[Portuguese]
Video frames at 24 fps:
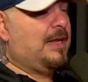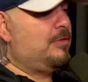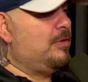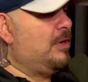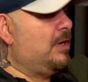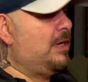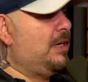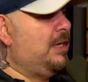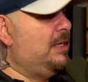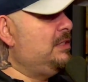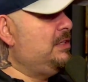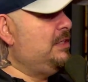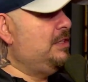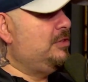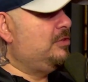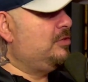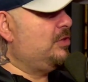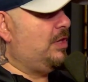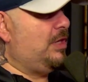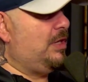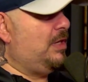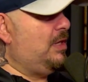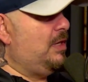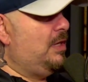não acredito
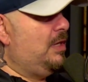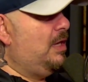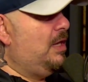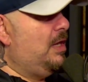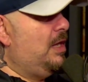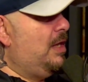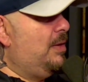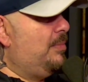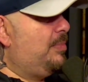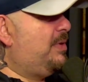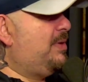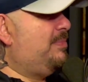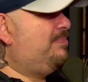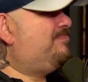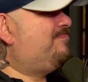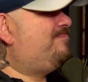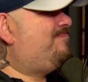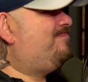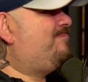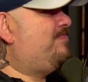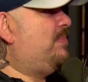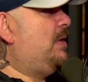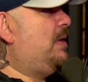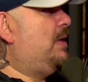que
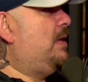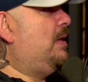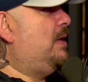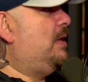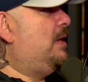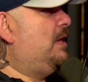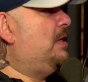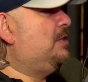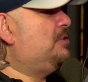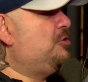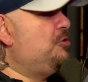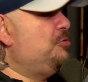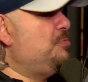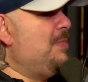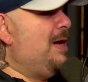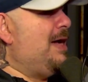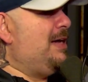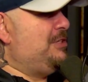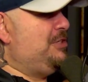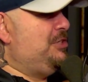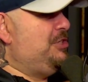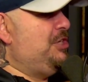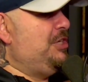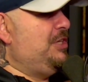a gente não
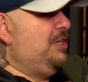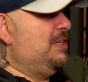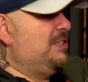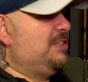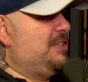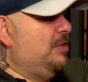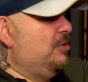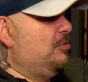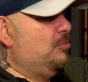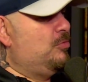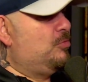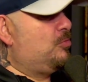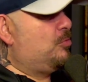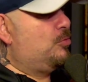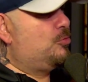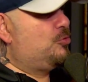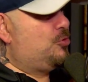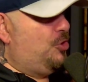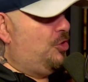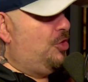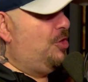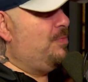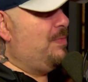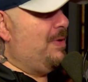imagina, assim, eu não
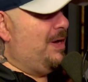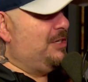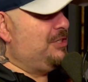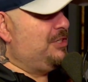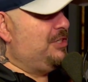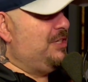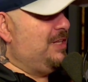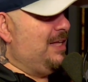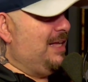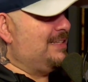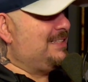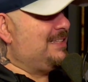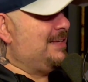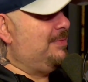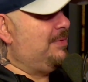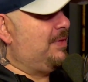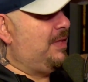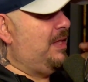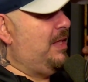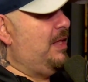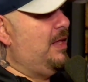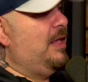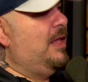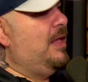consigo imaginar, sabe?
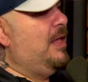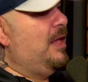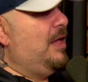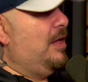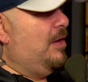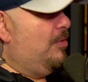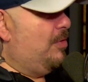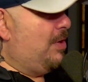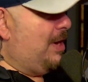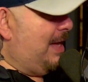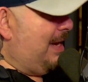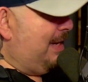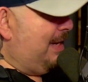Que o cara